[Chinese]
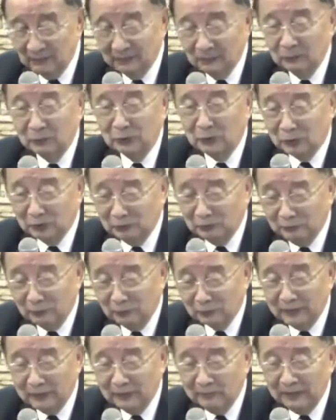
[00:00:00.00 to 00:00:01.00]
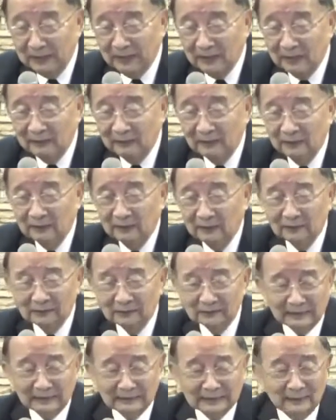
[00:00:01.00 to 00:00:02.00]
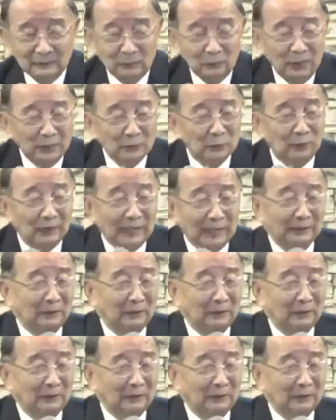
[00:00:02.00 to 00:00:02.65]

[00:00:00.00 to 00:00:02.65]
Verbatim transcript: 我求 forgive me。”他正弯过来，